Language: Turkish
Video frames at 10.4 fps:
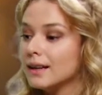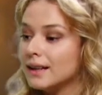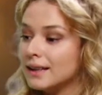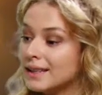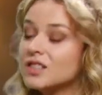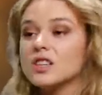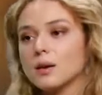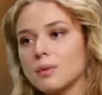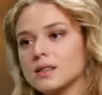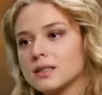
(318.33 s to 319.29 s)
e, ikinci
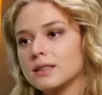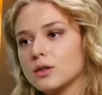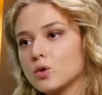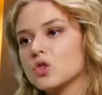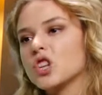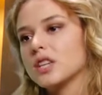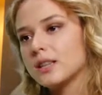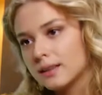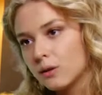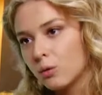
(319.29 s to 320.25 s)
yabancı dilinde çok
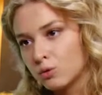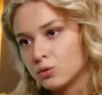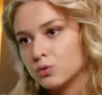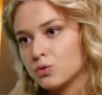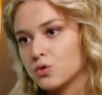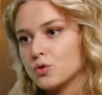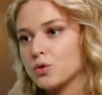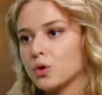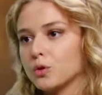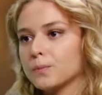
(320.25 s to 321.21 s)
çeşitli olduğunu
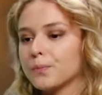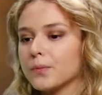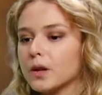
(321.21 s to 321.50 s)
düşünüyorum.